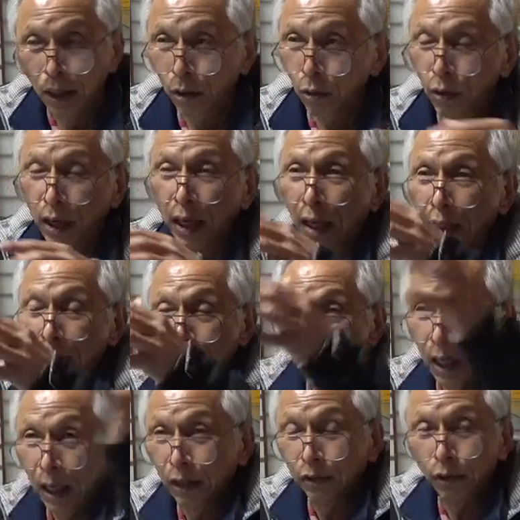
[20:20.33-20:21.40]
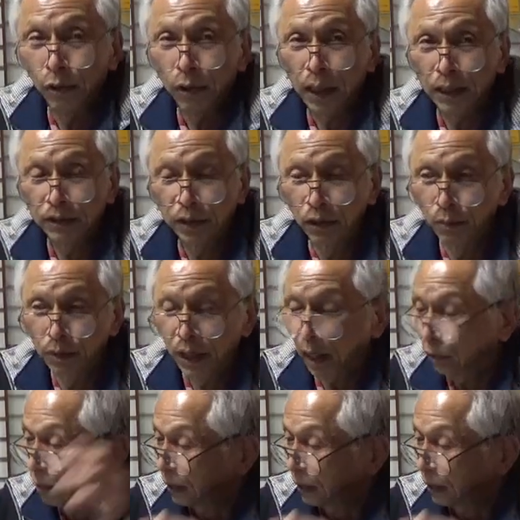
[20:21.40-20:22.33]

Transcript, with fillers: ここからあのかつての帝